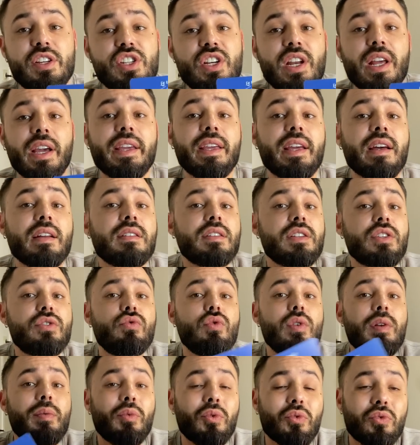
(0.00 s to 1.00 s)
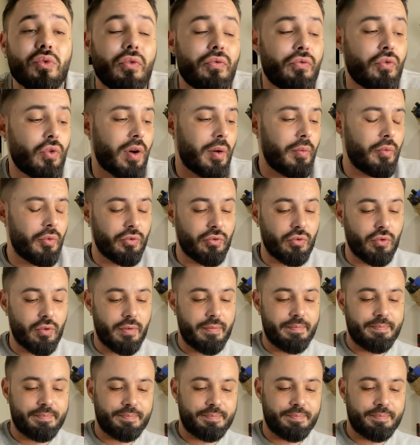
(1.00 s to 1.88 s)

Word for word: Je les regarde et je vous les montre au fur et à mesure.